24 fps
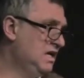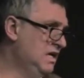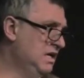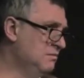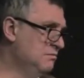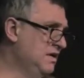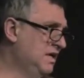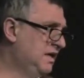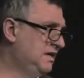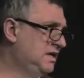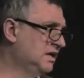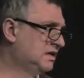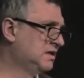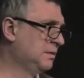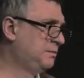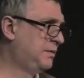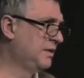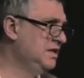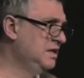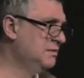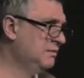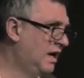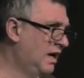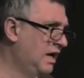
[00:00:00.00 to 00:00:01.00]
И мы где-то
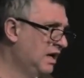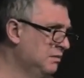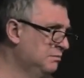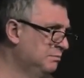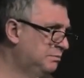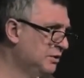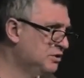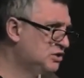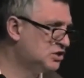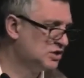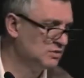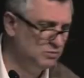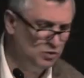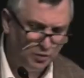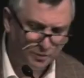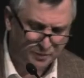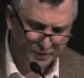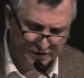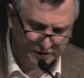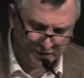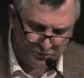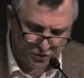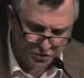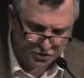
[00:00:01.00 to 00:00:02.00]
понимаем, почему,
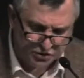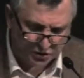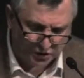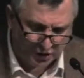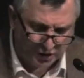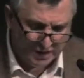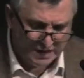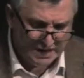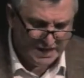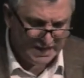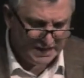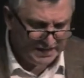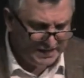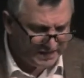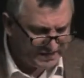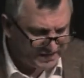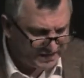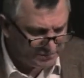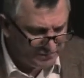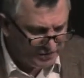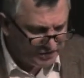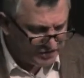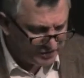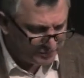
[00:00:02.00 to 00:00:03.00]
потому что
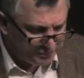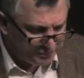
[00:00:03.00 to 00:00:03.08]
если мы